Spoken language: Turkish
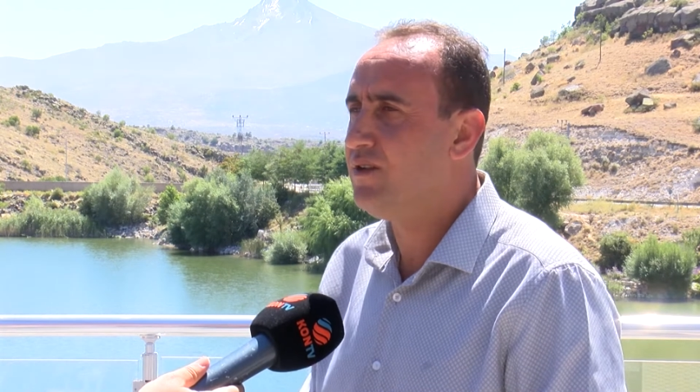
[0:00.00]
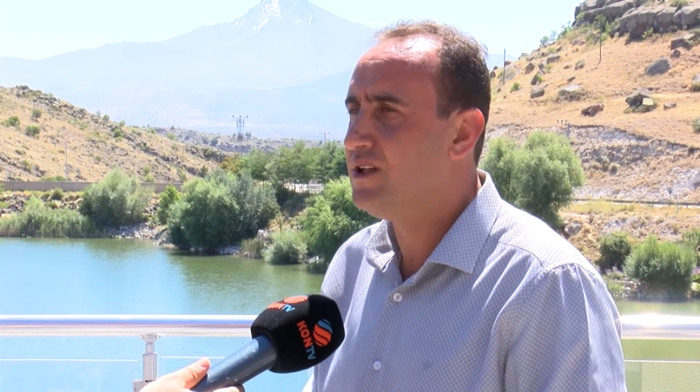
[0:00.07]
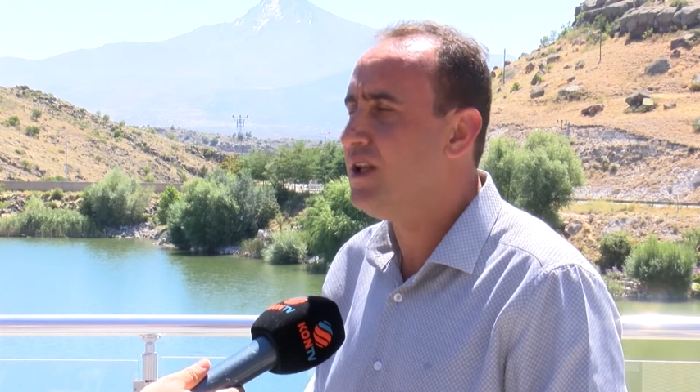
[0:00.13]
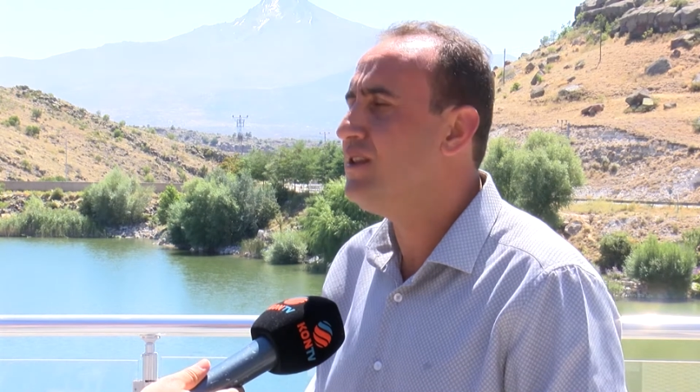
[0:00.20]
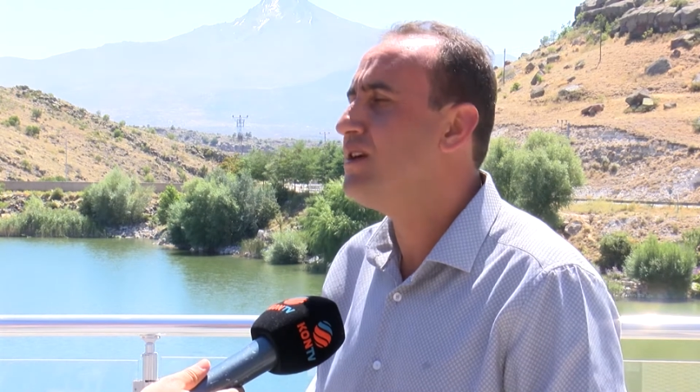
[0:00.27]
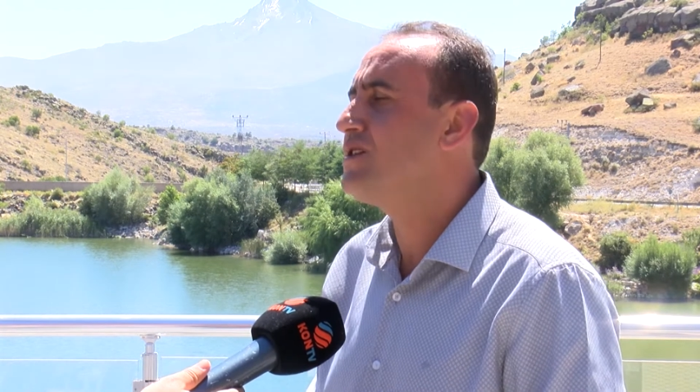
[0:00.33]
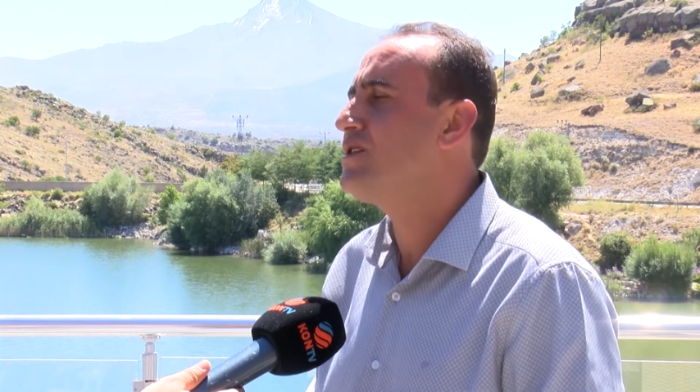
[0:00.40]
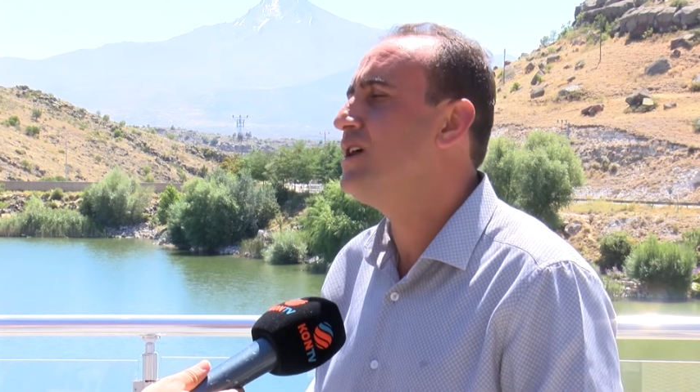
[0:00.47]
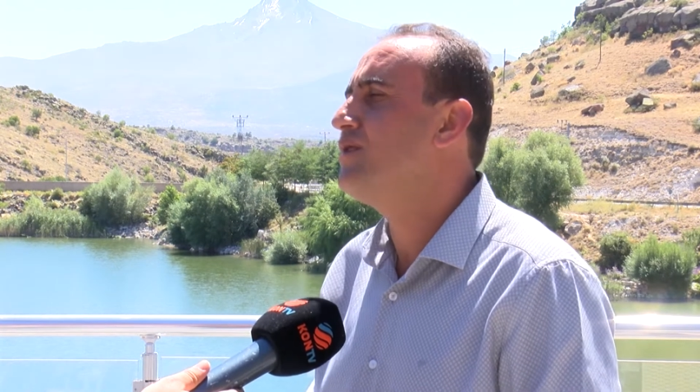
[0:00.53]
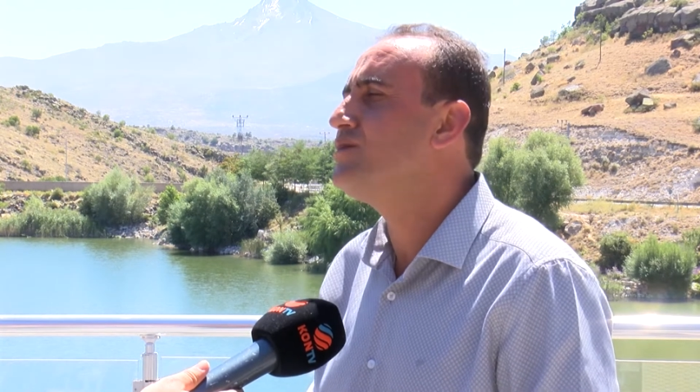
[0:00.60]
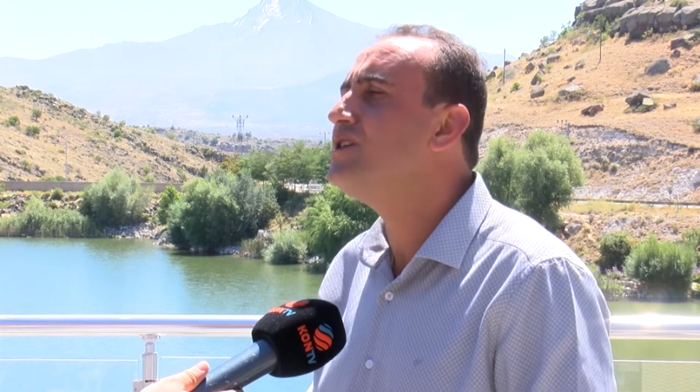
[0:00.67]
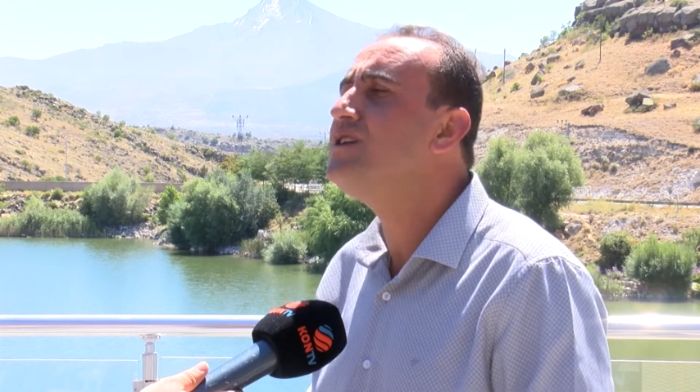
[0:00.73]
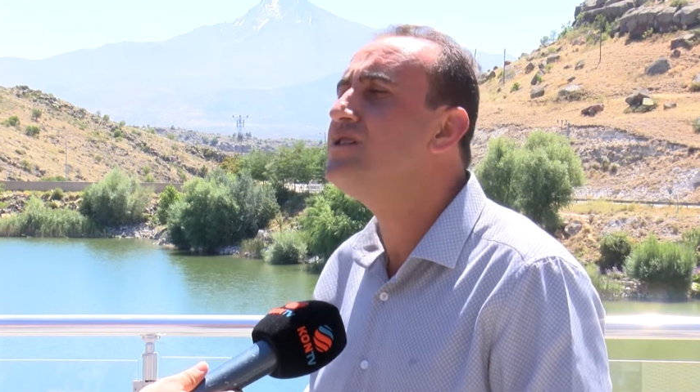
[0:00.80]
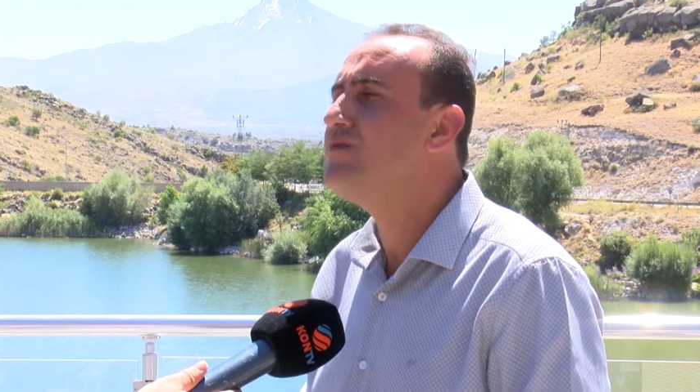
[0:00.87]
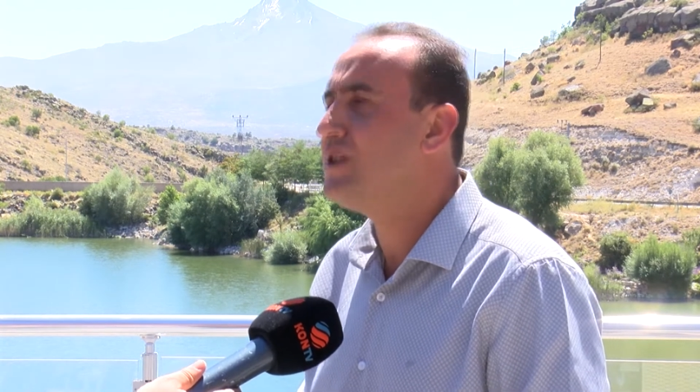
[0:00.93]

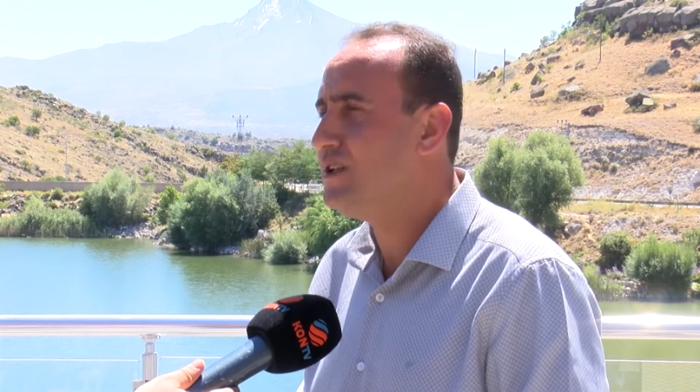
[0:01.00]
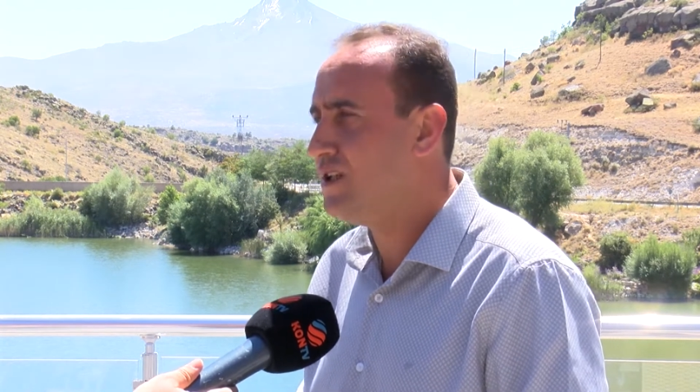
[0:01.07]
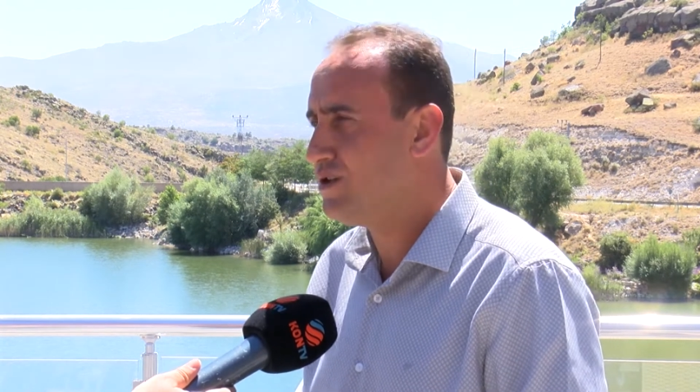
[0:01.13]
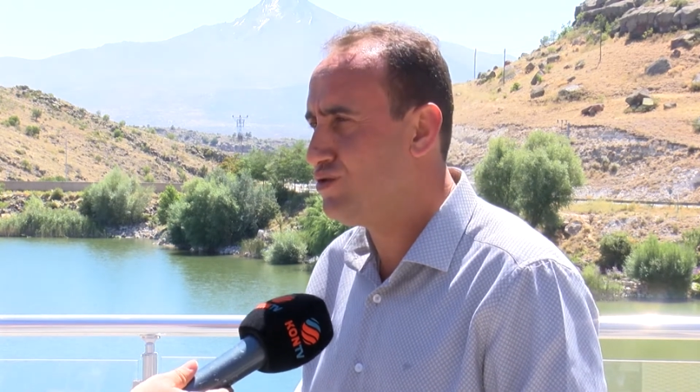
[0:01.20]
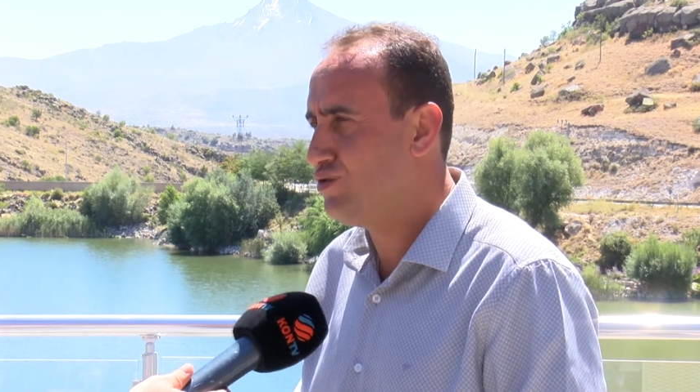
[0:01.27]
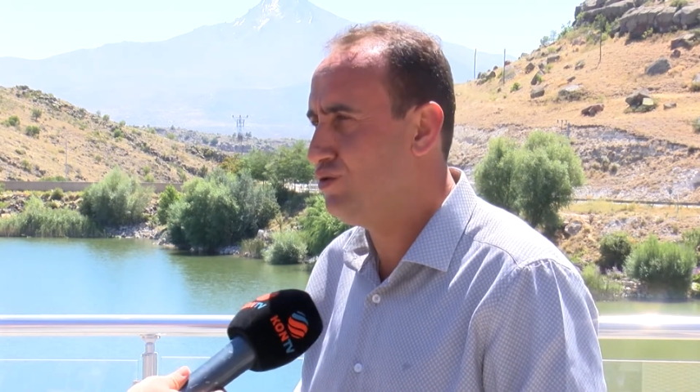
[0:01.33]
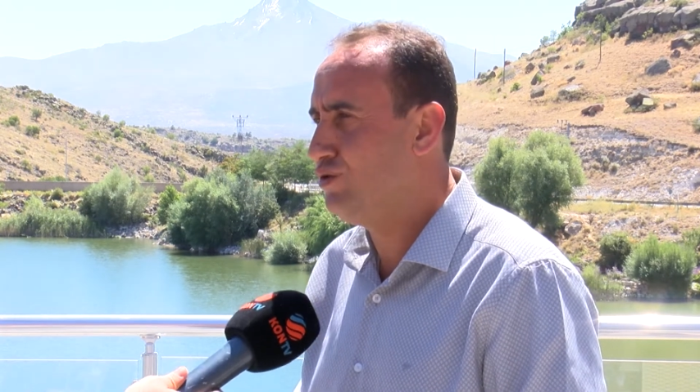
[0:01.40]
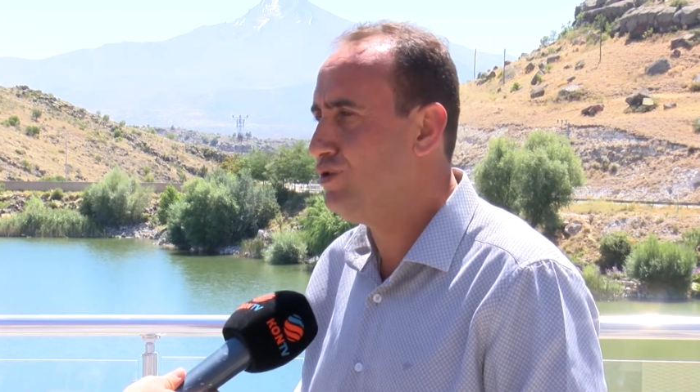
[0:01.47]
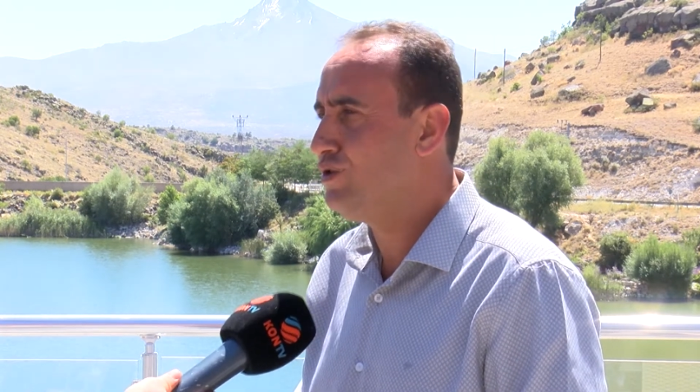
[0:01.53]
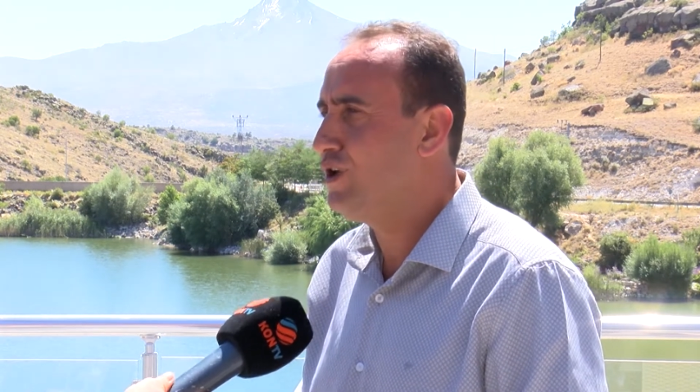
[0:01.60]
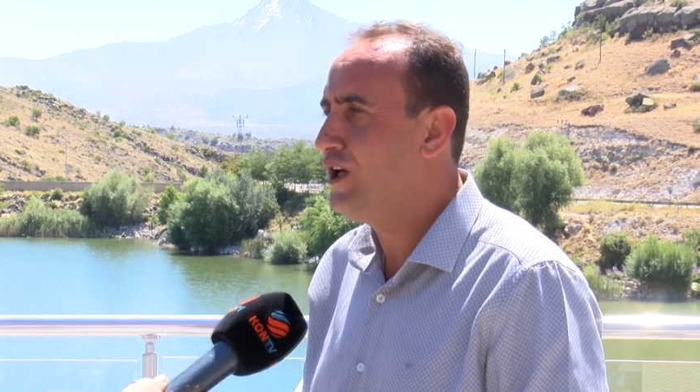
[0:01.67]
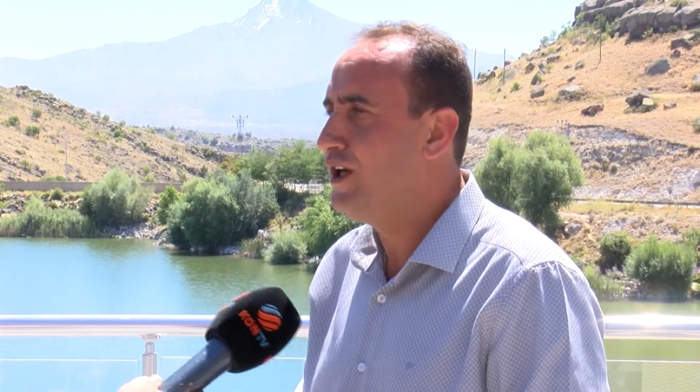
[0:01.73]
vatandaşlarımızın hizmetine sunduk.